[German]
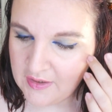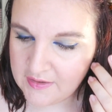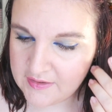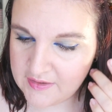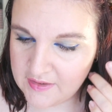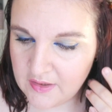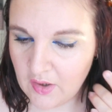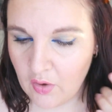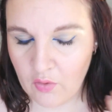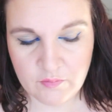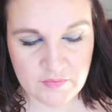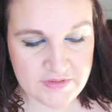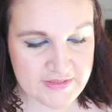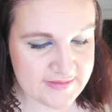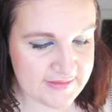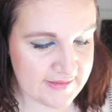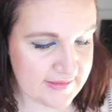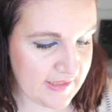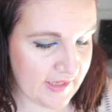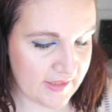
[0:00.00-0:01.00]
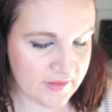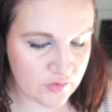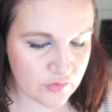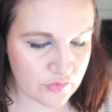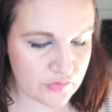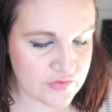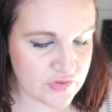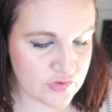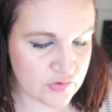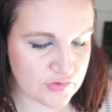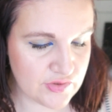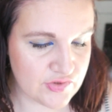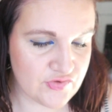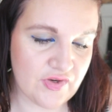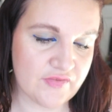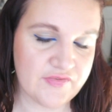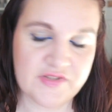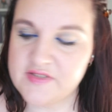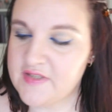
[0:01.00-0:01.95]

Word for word: Genau, ist eine kleine Größe, so eine Travel